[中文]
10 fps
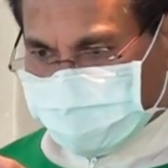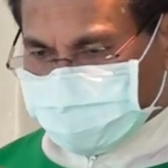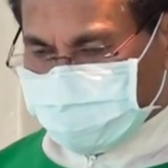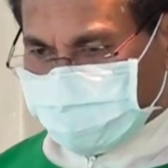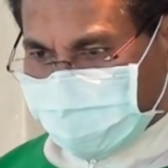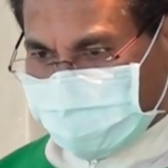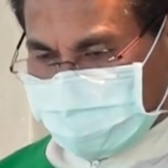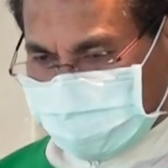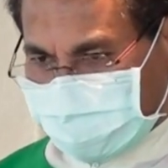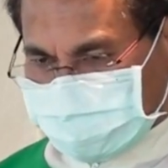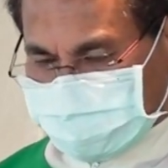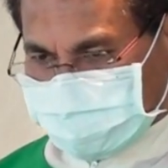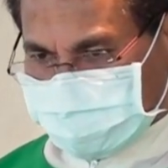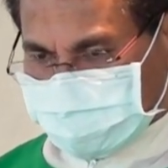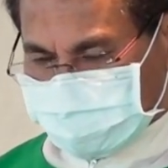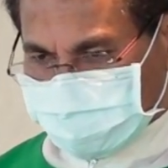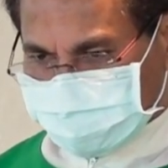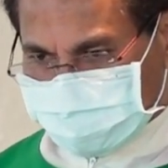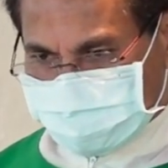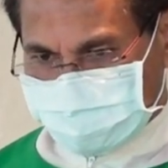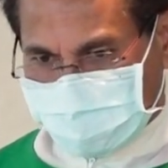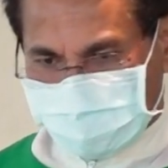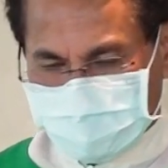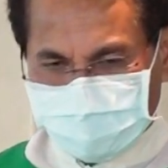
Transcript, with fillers: 出卖了他自己的兄弟姐妹，